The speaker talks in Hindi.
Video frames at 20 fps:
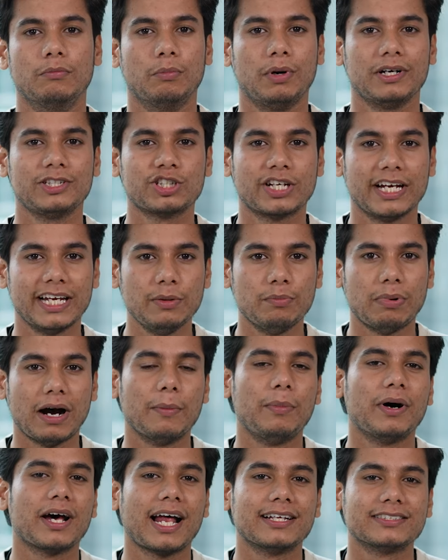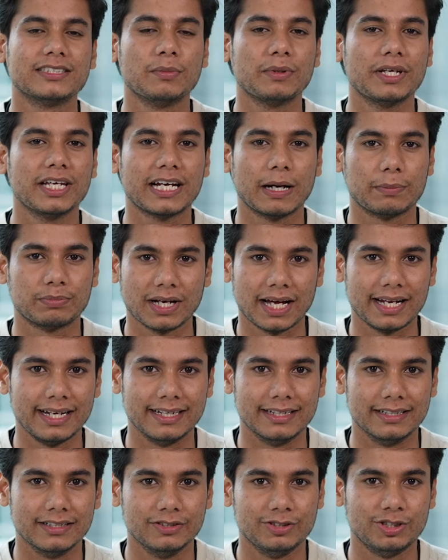बच गई बाबर आजम की
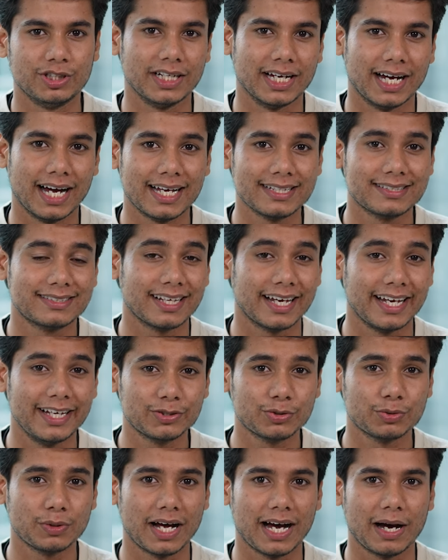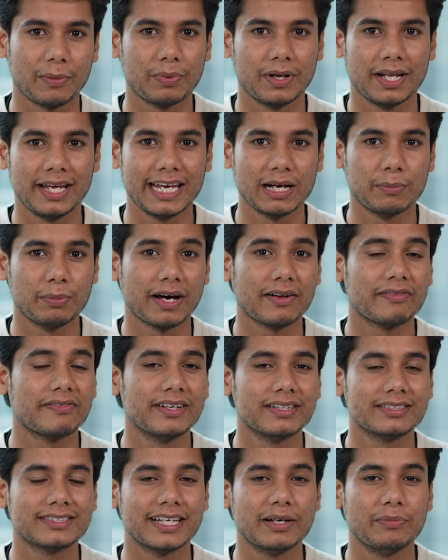कप्तानी जी हाँ सही सुना आपने एक बार
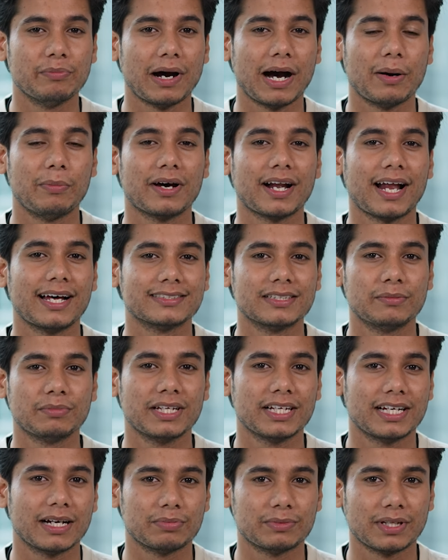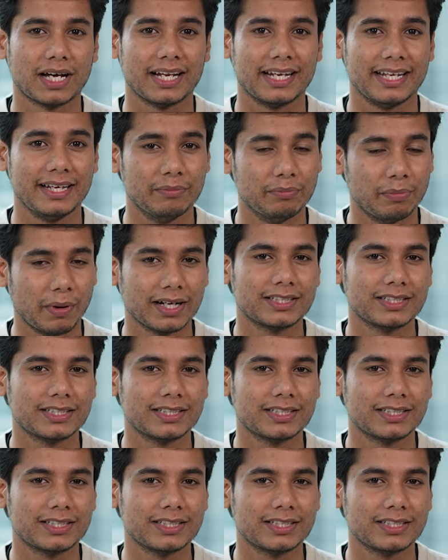फिर से बाबर आजम की कप्तानी